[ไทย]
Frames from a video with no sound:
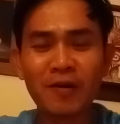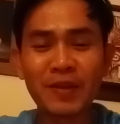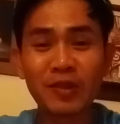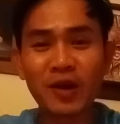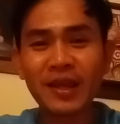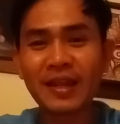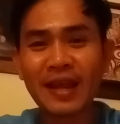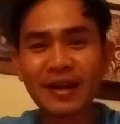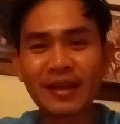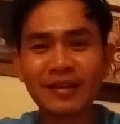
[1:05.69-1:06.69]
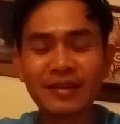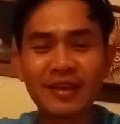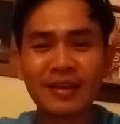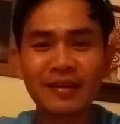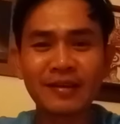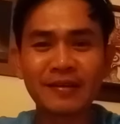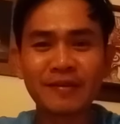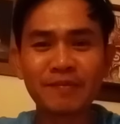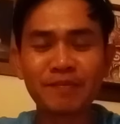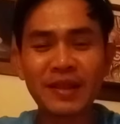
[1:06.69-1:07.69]
เป็นธุรกิจอย่างหนึ่งซึ่ง
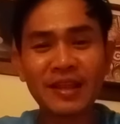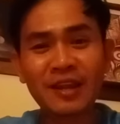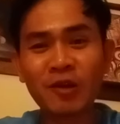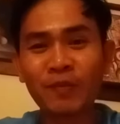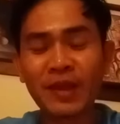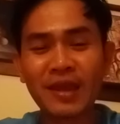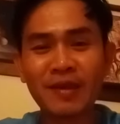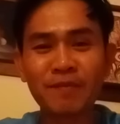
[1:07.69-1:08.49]
เป็นที่นิยมใน